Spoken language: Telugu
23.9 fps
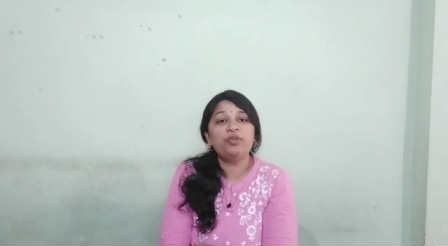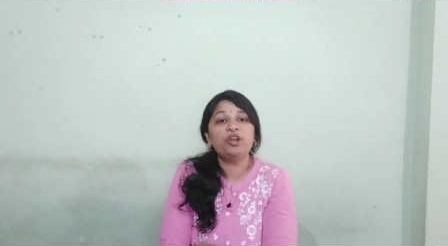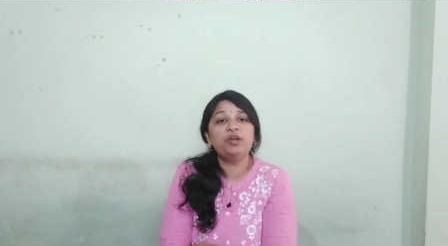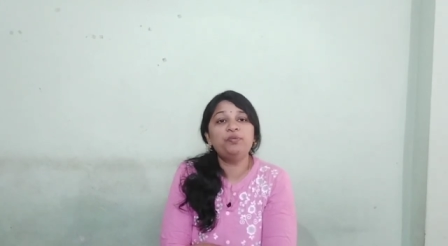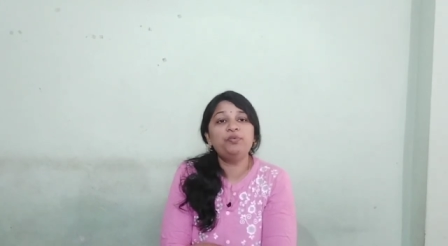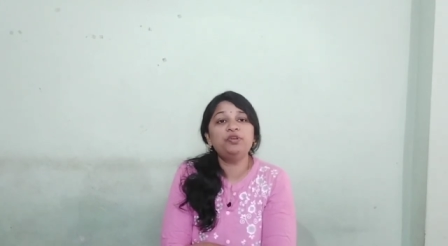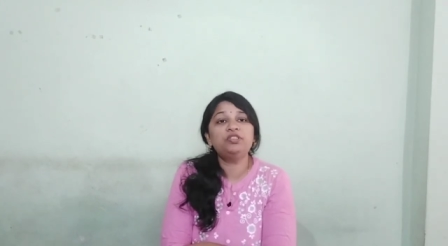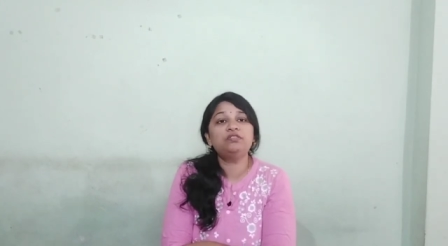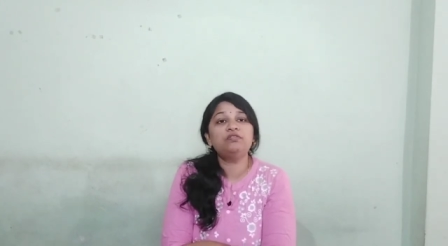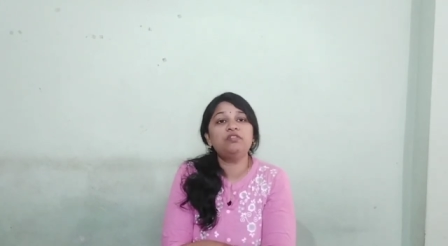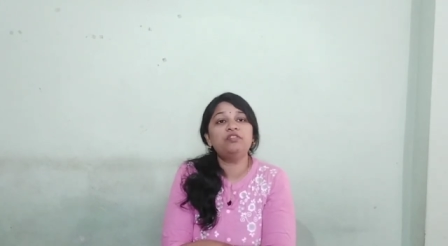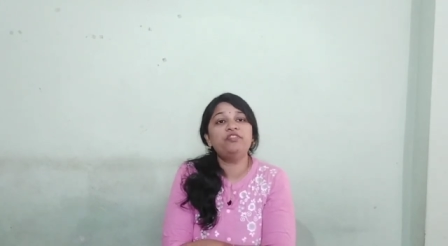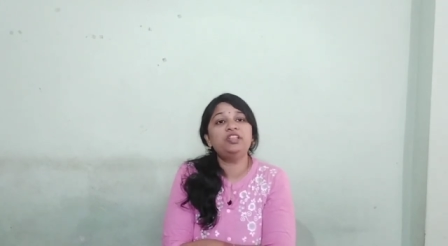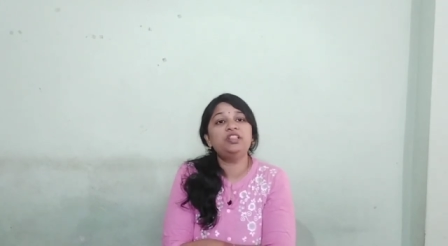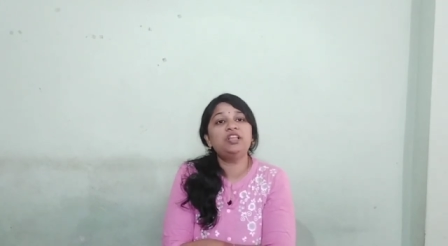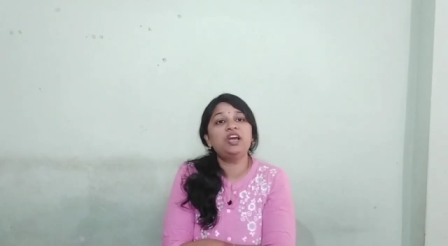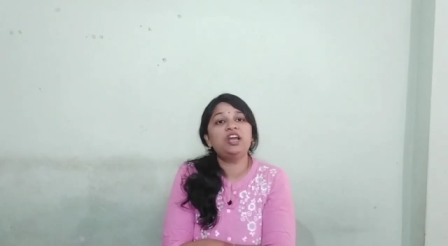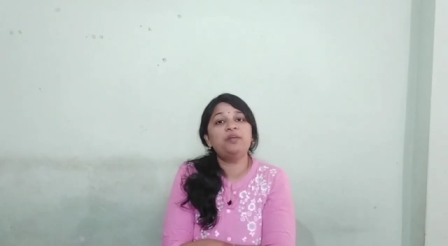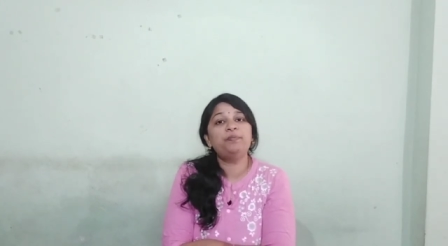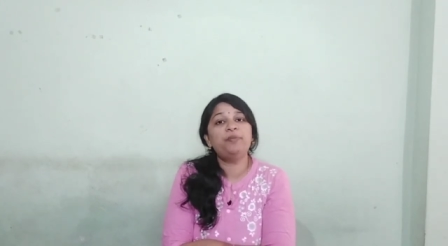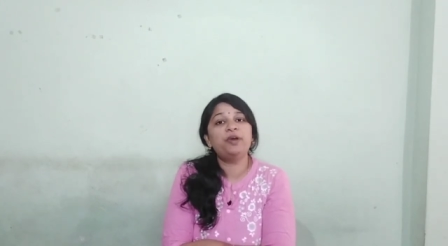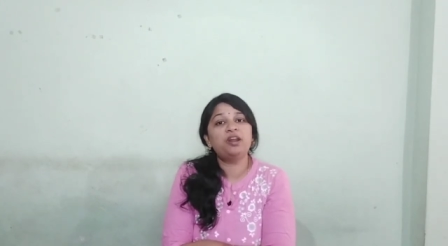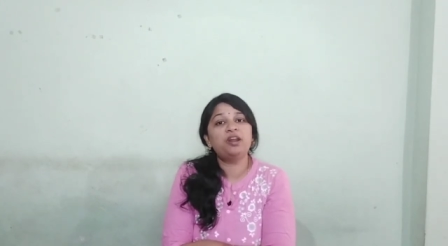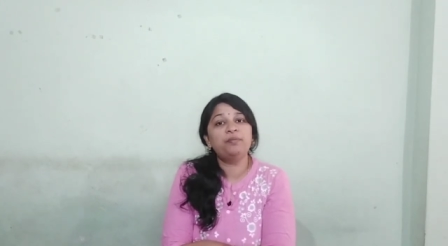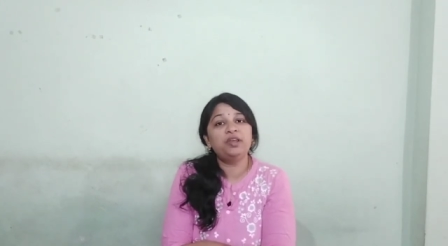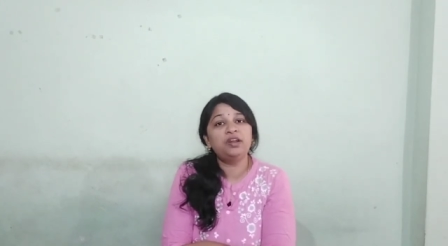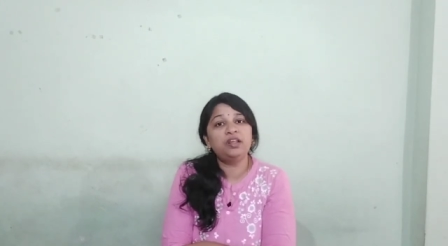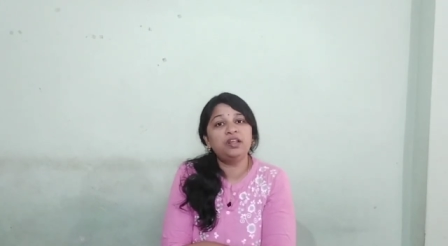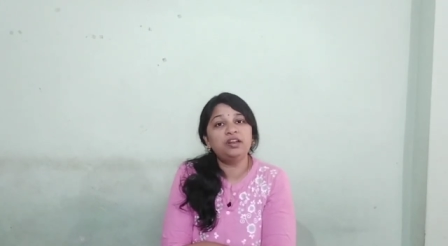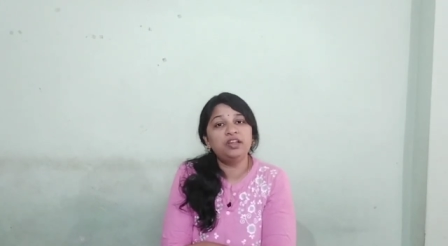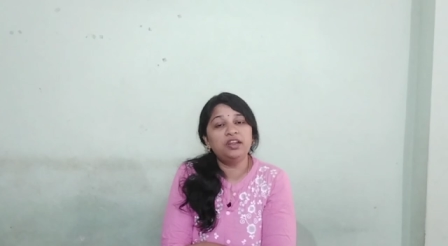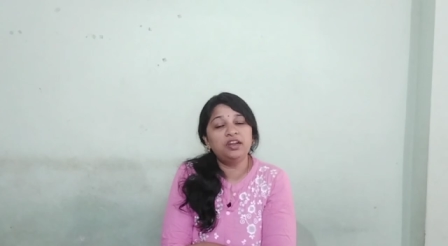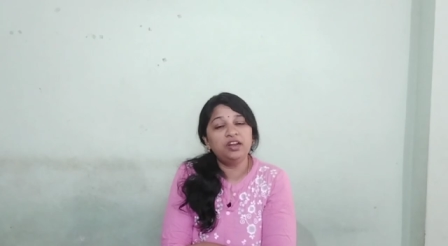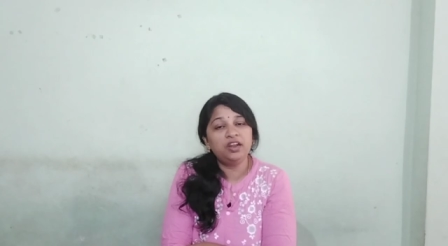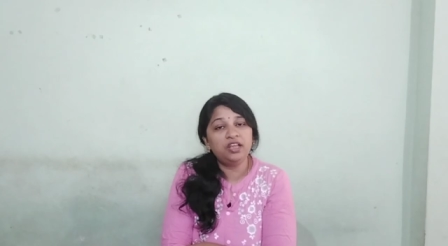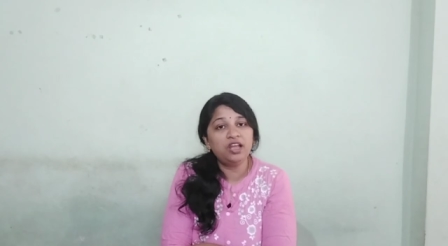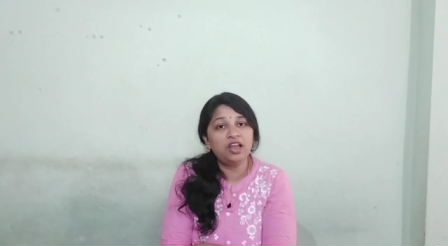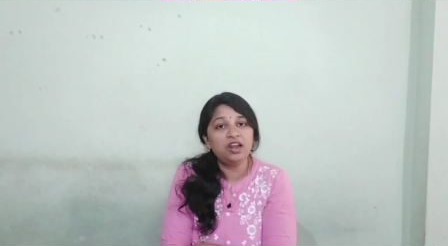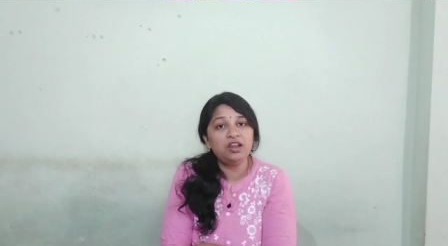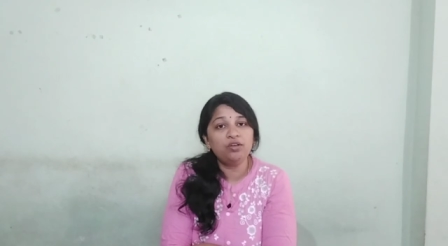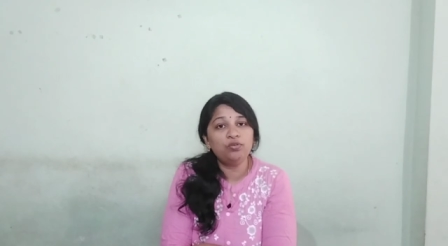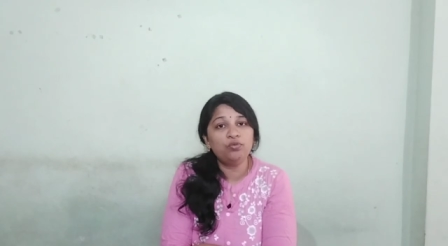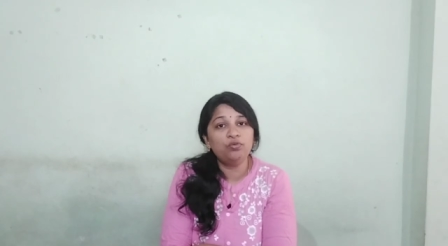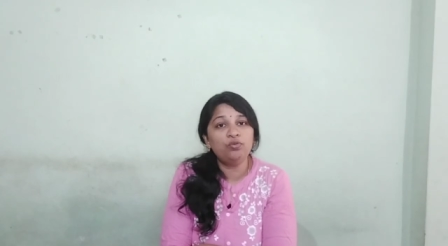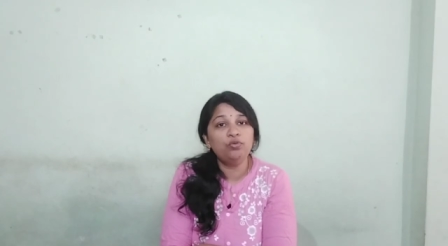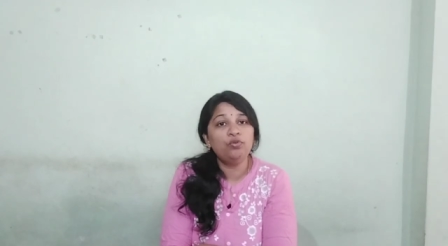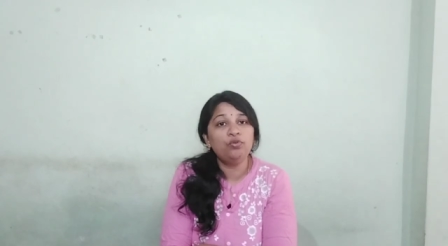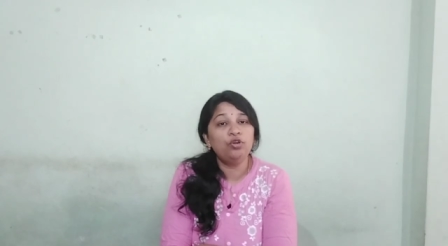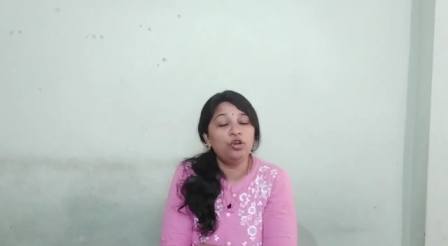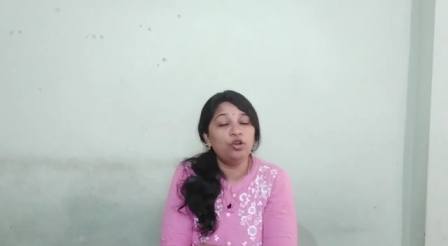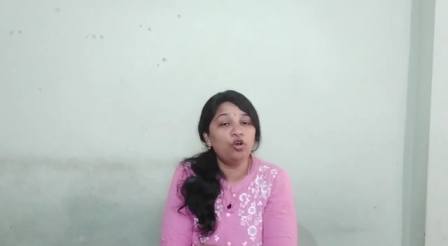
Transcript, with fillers: ప్రభుత్వ విధానపరమైన నిర్ణయాలకు